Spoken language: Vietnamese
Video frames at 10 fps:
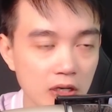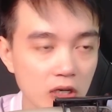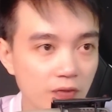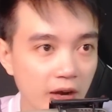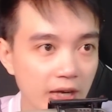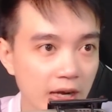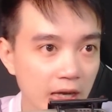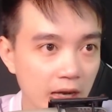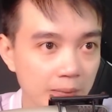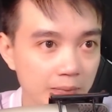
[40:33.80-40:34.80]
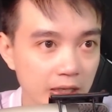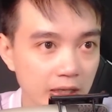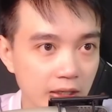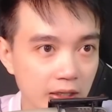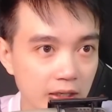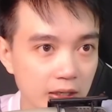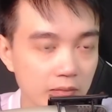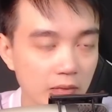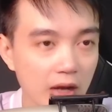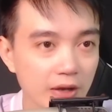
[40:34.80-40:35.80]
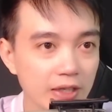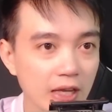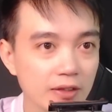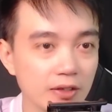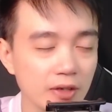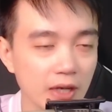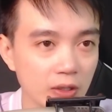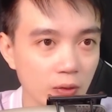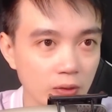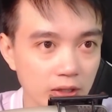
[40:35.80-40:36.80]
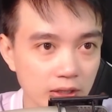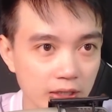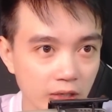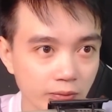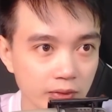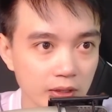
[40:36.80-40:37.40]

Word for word: Có phải đây là âm khí mà người ta thường hay nói tới hay không?